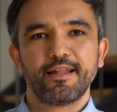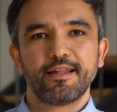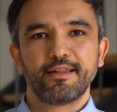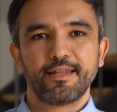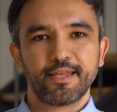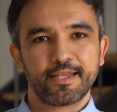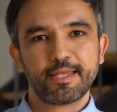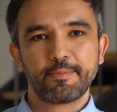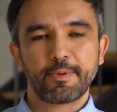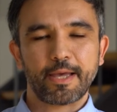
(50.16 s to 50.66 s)

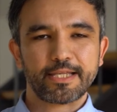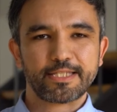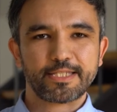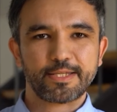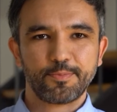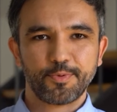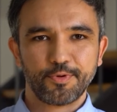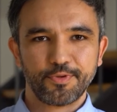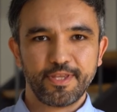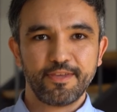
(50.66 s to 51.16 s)
L'un des
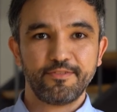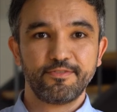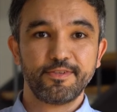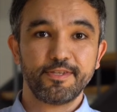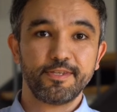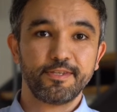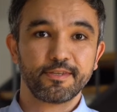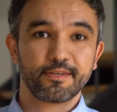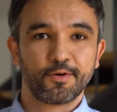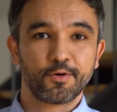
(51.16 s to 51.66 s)
principaux
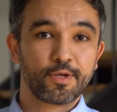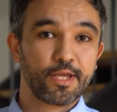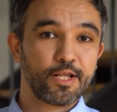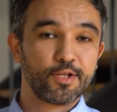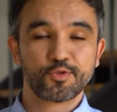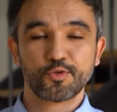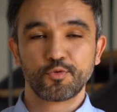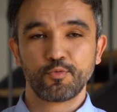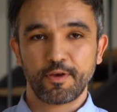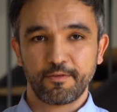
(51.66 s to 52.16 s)
défis
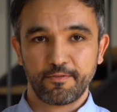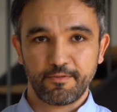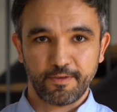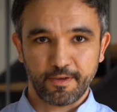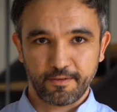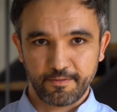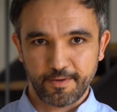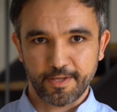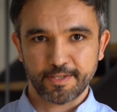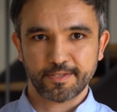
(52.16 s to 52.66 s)
auxquels je dois
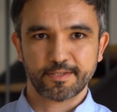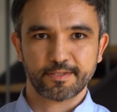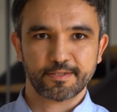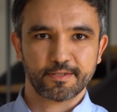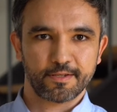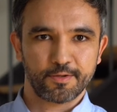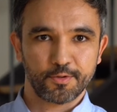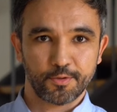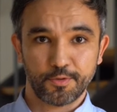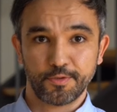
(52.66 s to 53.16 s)
faire face
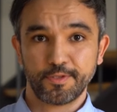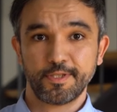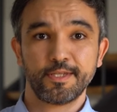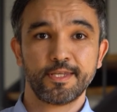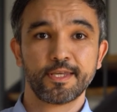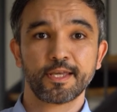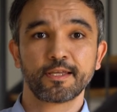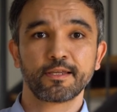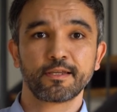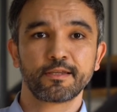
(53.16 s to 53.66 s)
au
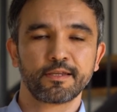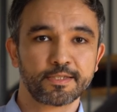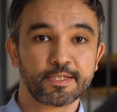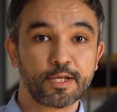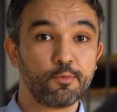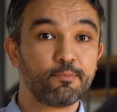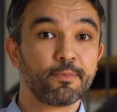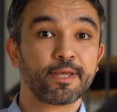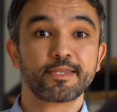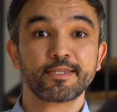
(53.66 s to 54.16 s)
quotidien,
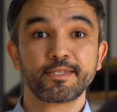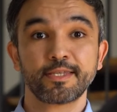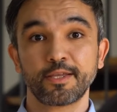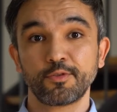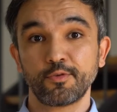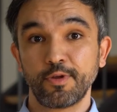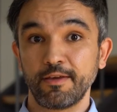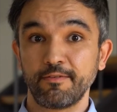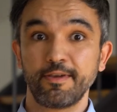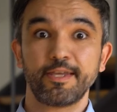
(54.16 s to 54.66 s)
c'est le maintien
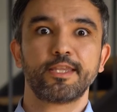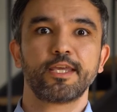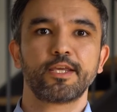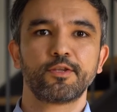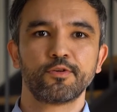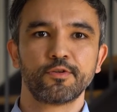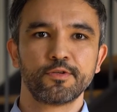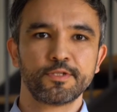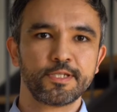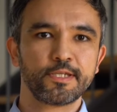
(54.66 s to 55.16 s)
de la veille
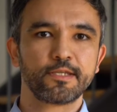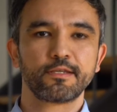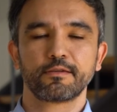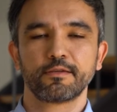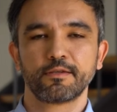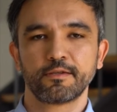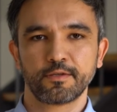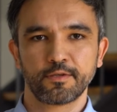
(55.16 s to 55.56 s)
technologique.